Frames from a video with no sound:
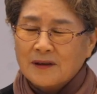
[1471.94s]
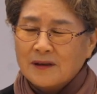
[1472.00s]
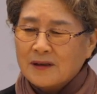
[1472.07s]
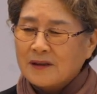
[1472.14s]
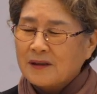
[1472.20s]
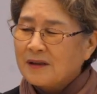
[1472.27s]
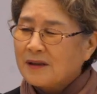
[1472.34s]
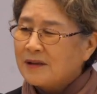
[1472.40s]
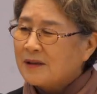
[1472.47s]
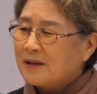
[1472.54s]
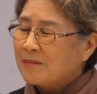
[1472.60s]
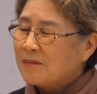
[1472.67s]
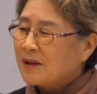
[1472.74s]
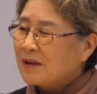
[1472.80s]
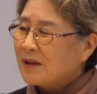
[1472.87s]
그
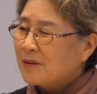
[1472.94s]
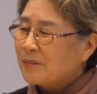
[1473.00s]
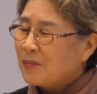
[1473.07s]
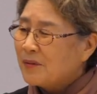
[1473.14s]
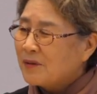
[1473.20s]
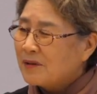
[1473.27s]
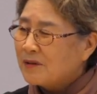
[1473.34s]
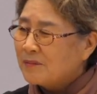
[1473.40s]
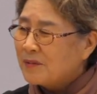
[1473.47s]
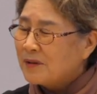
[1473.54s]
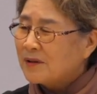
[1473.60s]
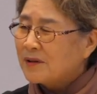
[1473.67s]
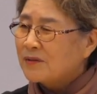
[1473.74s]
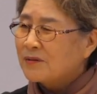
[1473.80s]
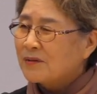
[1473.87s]
집안에 복을
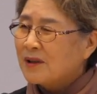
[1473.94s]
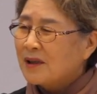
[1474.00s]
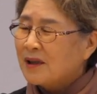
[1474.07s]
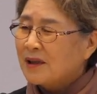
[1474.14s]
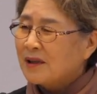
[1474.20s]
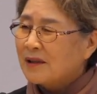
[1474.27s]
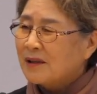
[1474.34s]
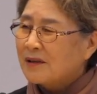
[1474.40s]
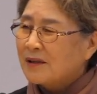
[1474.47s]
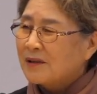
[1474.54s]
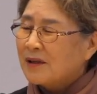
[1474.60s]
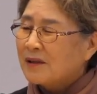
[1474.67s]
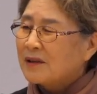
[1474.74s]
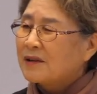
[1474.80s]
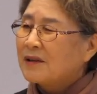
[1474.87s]
빌어주되
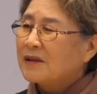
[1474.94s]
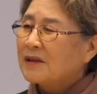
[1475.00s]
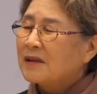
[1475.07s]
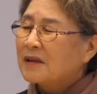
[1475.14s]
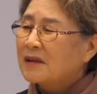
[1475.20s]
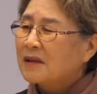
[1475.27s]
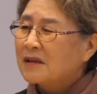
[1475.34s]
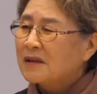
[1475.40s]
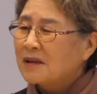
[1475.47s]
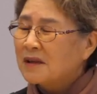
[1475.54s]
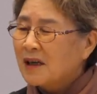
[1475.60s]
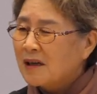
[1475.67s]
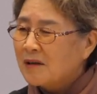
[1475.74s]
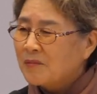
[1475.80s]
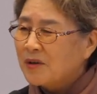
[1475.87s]
그걸
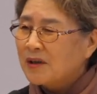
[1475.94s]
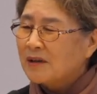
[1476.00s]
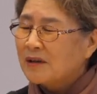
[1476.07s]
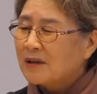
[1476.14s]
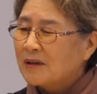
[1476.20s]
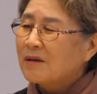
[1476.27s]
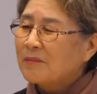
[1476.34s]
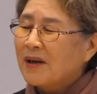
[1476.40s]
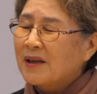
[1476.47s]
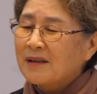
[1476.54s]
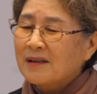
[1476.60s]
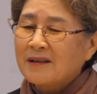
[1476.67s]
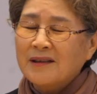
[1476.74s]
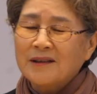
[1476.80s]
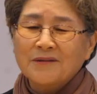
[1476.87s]
거절하면
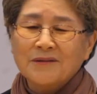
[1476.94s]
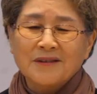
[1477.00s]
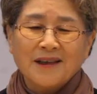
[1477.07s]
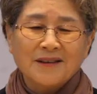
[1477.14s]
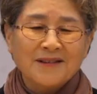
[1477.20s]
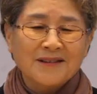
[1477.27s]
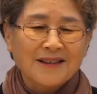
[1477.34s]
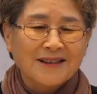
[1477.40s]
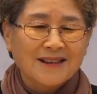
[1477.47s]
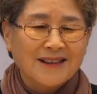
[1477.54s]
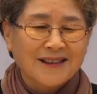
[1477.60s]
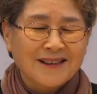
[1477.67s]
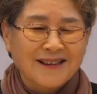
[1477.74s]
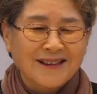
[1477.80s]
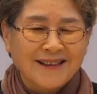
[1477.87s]
발을 털고 나오라
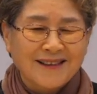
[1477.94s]
그랬어.